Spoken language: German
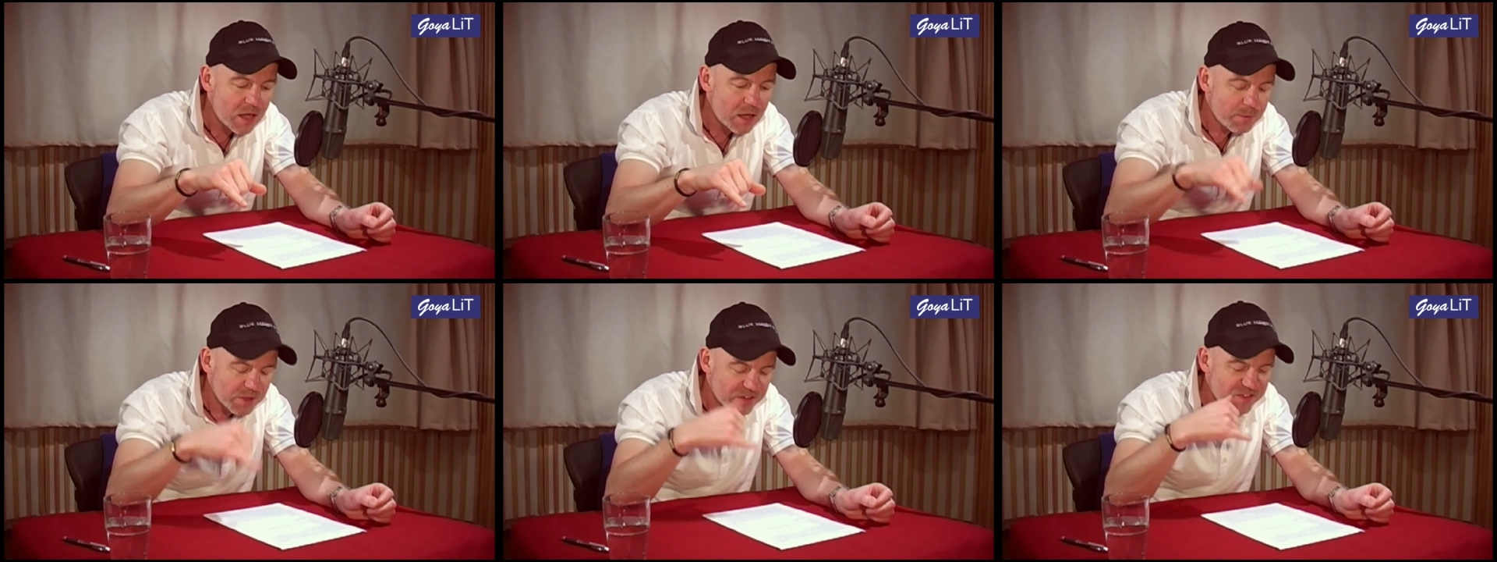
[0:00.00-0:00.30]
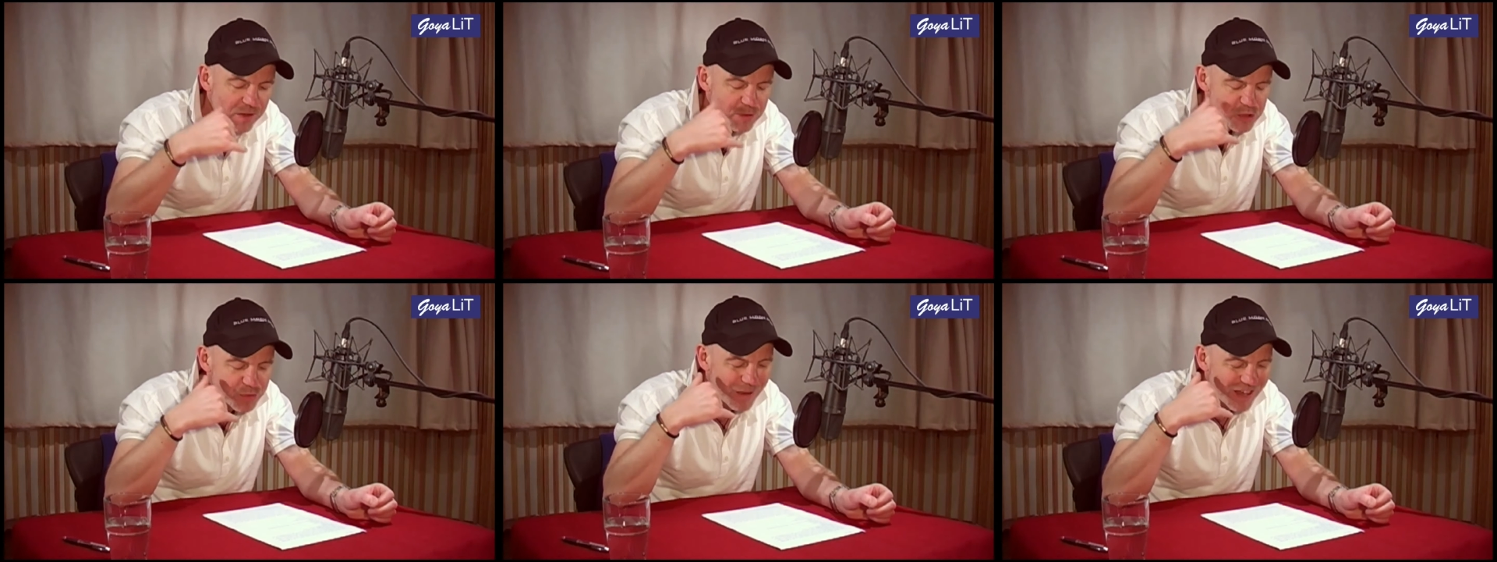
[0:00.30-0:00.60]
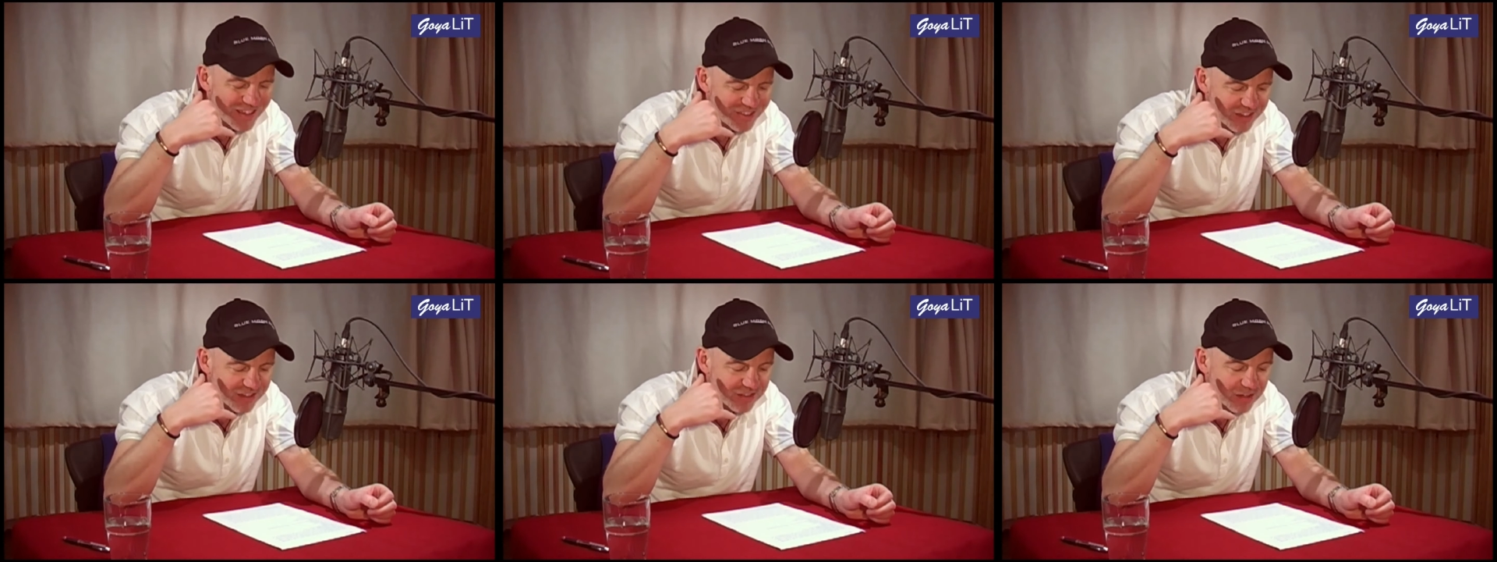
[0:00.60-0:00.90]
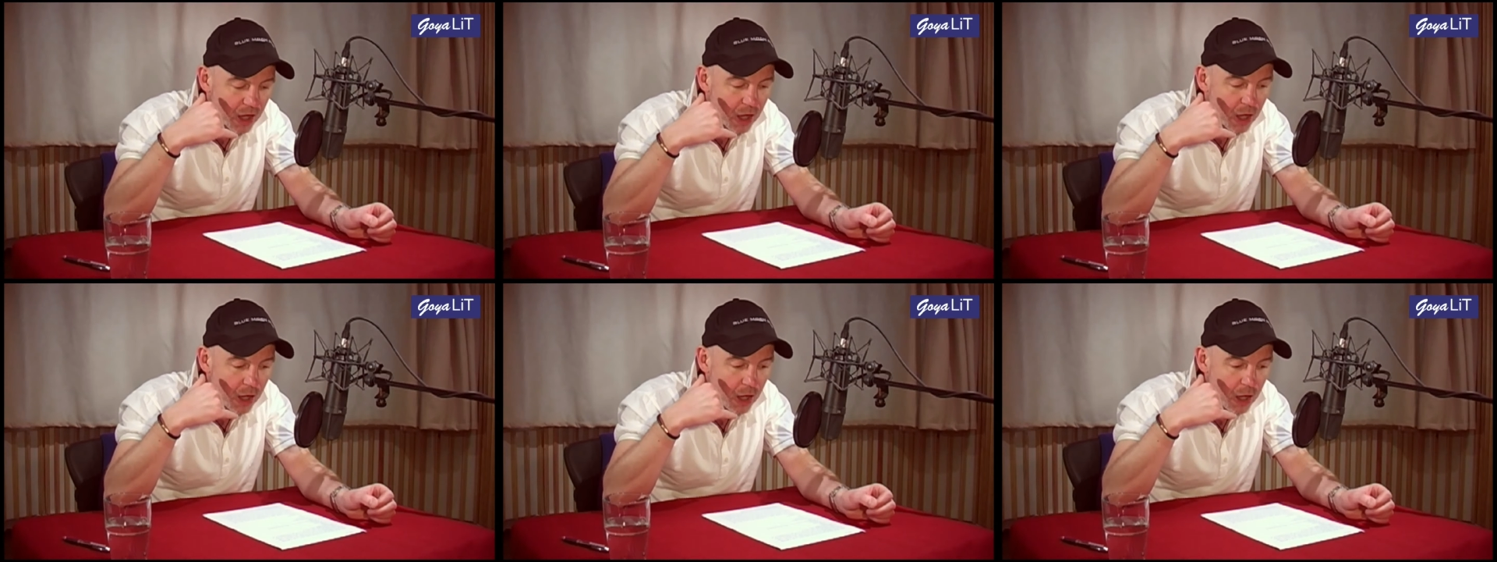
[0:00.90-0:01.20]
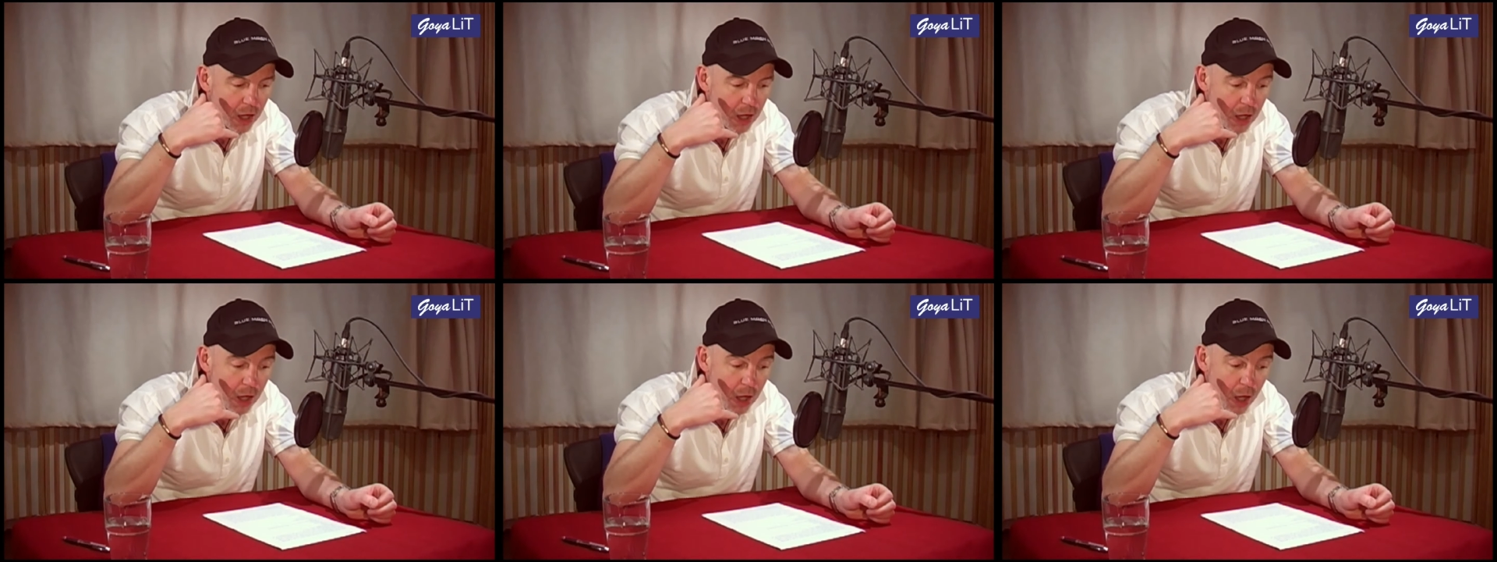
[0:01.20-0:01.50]
Mit wem spreche ich?
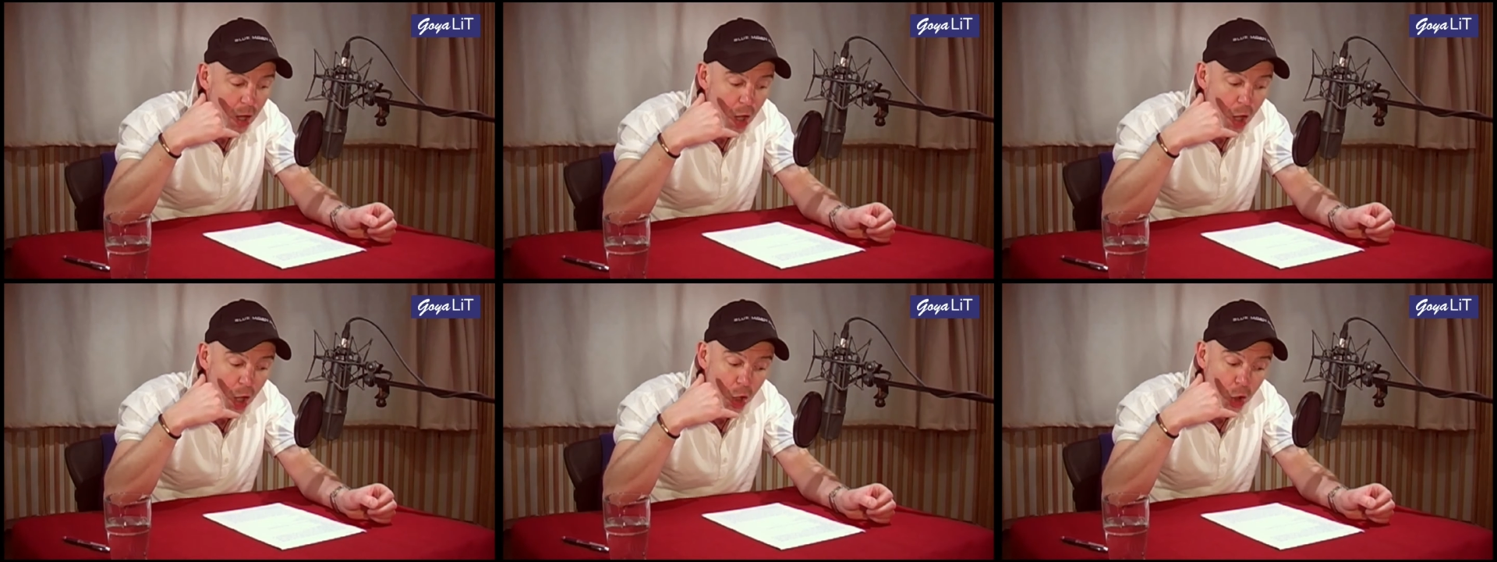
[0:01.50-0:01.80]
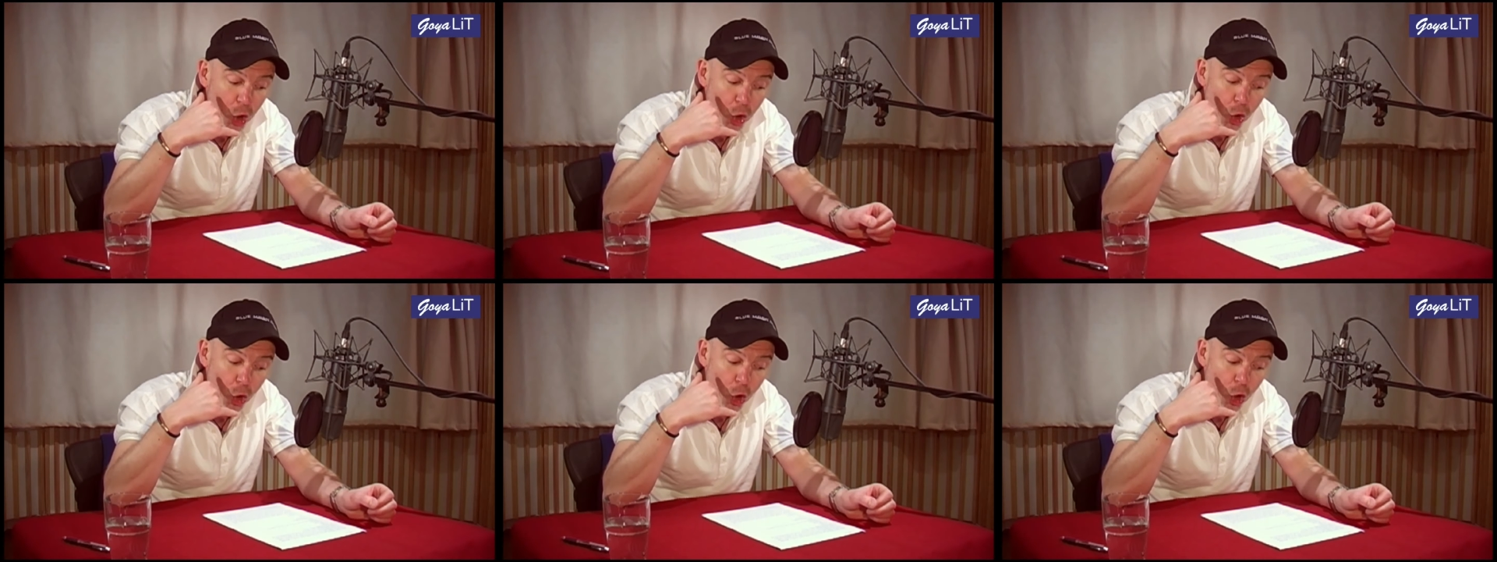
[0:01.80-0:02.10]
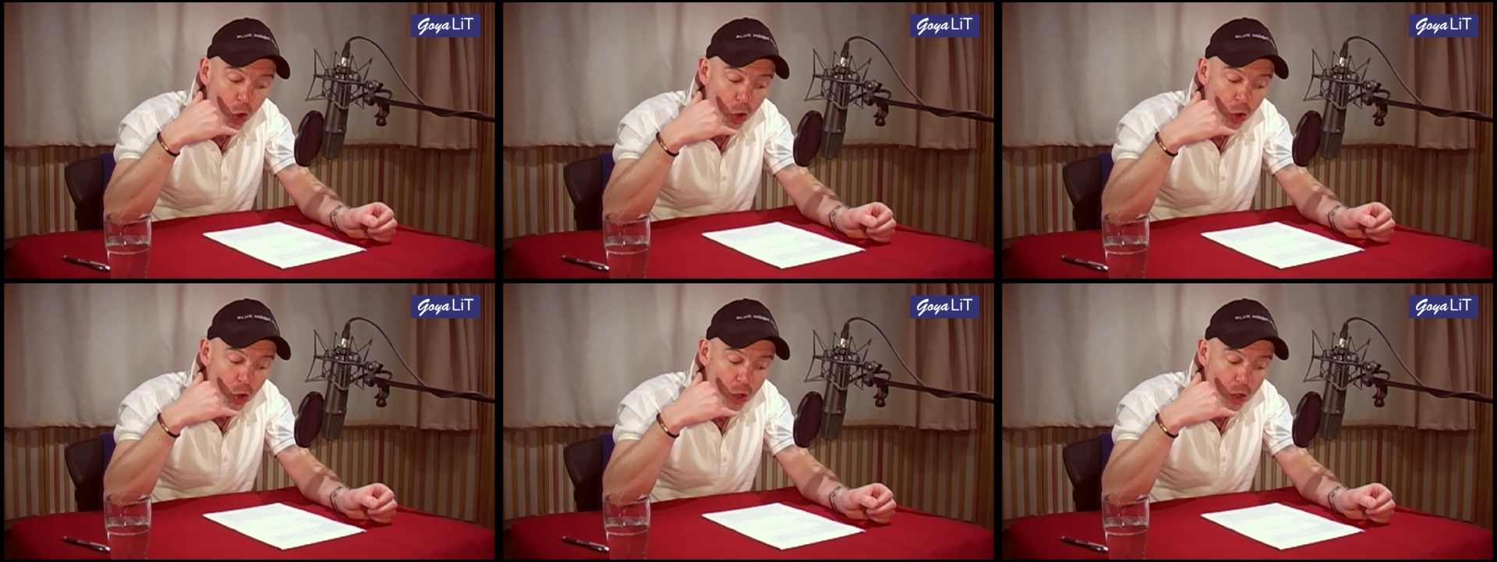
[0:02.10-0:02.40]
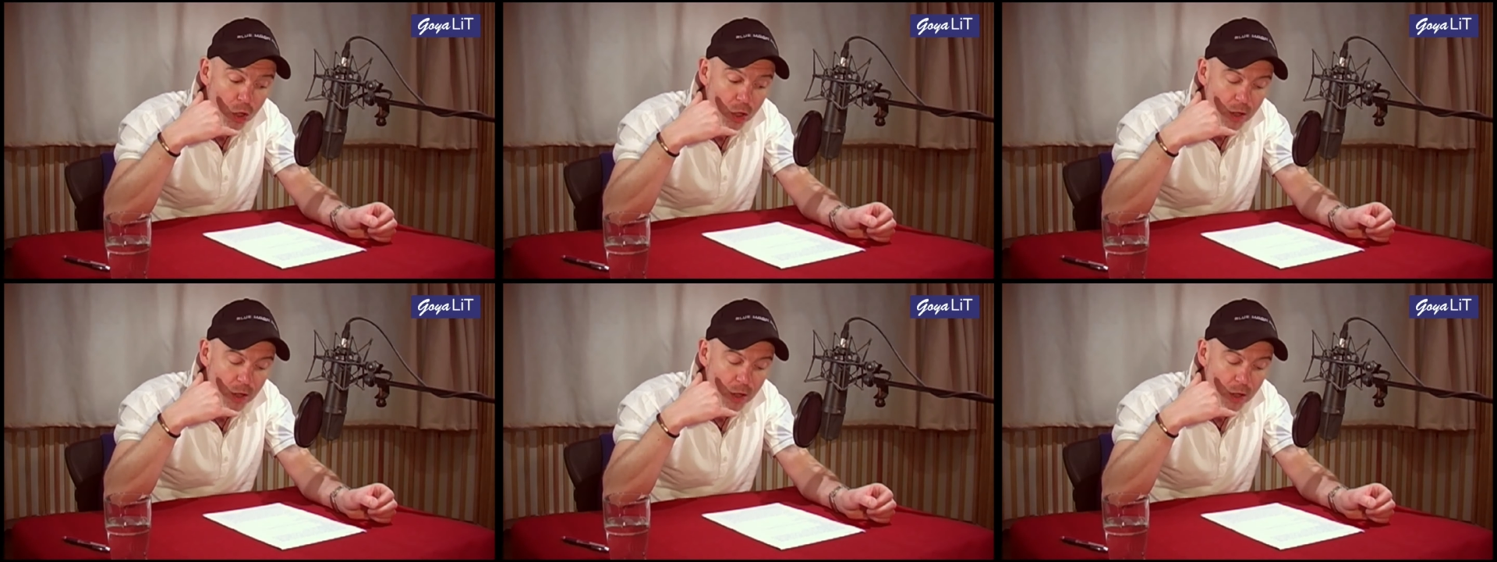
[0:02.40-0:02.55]
Hallo?